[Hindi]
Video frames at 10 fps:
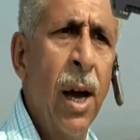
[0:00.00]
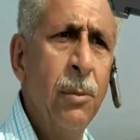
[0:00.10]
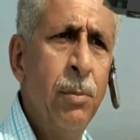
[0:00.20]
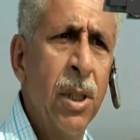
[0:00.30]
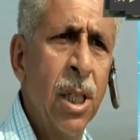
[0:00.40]

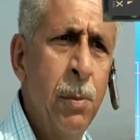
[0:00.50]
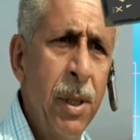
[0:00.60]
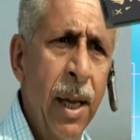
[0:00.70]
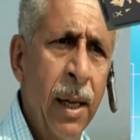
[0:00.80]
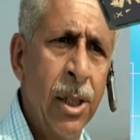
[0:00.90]
गुजरा पर
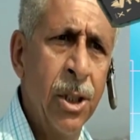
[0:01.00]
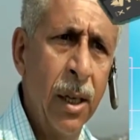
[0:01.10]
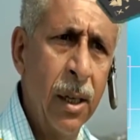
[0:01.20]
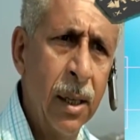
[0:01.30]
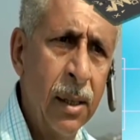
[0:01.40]
यह
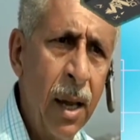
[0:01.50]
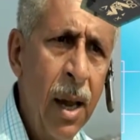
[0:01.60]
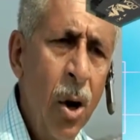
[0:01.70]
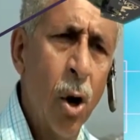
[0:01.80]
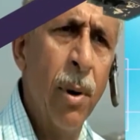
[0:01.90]
इल्ज़ाम लगता है